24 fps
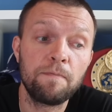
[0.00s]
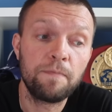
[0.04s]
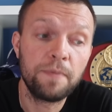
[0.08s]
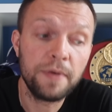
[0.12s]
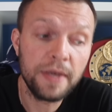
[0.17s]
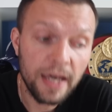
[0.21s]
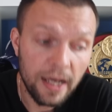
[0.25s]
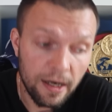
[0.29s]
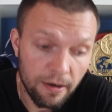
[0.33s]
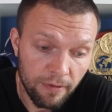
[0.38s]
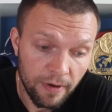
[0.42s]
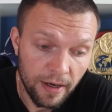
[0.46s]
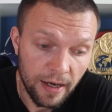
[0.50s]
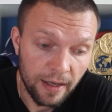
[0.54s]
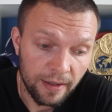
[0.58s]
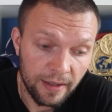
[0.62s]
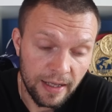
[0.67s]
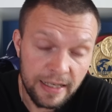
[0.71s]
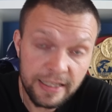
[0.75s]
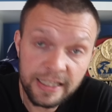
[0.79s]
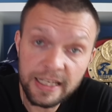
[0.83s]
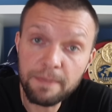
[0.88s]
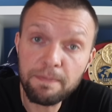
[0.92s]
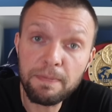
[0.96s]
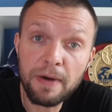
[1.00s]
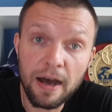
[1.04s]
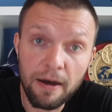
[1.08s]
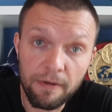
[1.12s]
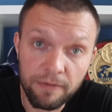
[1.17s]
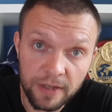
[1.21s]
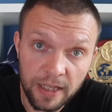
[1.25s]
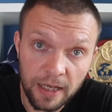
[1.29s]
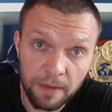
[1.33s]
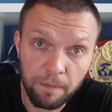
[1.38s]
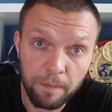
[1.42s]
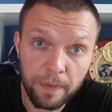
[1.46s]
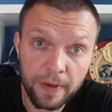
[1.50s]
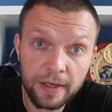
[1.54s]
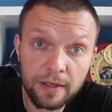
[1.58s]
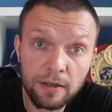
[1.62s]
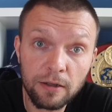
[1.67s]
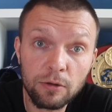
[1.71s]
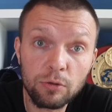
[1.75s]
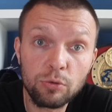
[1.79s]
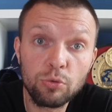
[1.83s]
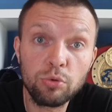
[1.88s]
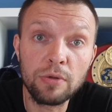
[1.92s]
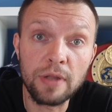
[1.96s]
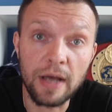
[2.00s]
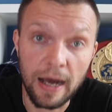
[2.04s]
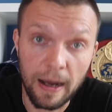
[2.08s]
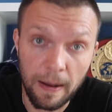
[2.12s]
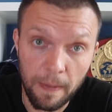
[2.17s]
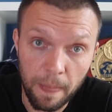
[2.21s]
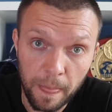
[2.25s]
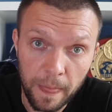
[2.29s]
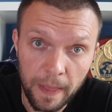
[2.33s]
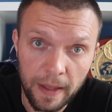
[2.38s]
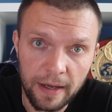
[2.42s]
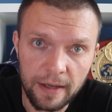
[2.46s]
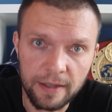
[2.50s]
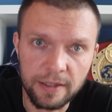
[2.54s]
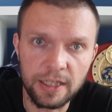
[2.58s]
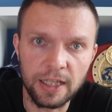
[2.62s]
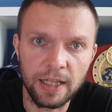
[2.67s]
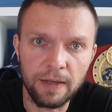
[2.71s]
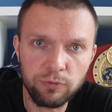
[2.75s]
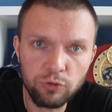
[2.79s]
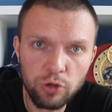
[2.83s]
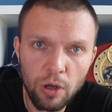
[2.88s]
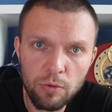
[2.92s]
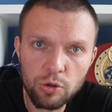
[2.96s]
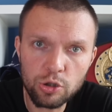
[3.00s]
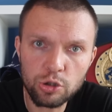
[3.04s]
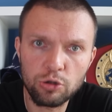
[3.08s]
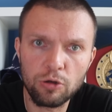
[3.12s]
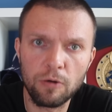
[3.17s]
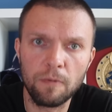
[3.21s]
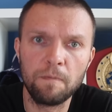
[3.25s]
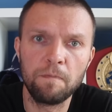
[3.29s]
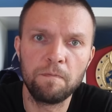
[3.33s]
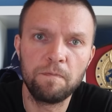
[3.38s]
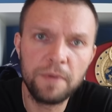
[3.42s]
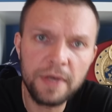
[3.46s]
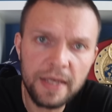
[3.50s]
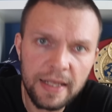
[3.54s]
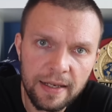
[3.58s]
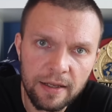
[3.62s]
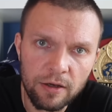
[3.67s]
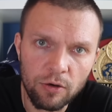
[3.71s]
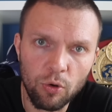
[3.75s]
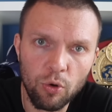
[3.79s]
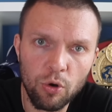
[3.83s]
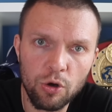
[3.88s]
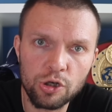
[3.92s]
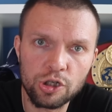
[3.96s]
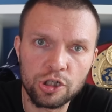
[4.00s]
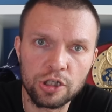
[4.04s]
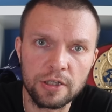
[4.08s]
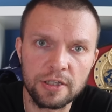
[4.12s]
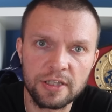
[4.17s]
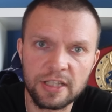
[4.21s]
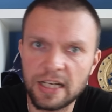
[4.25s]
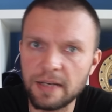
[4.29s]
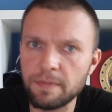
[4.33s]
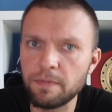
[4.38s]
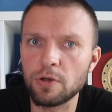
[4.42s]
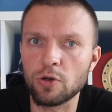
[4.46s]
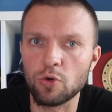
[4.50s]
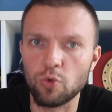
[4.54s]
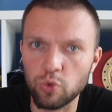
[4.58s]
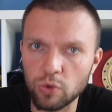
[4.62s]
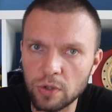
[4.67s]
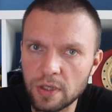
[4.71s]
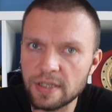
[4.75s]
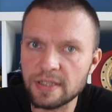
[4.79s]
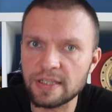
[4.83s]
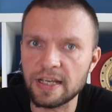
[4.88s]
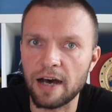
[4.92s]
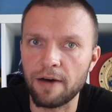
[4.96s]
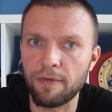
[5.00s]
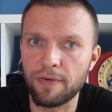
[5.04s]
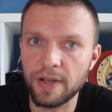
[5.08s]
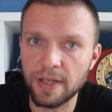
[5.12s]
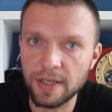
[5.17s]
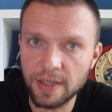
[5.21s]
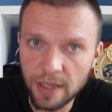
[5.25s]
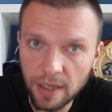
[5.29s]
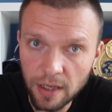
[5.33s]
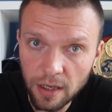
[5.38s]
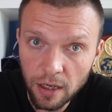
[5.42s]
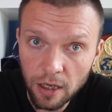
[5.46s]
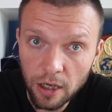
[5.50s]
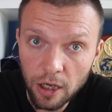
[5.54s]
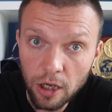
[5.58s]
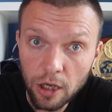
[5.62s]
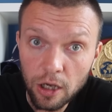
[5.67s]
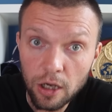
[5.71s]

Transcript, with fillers: Первая, она забавная, про колдуна. Дело в том, что Мбили, он же с Камеруна, с Африки,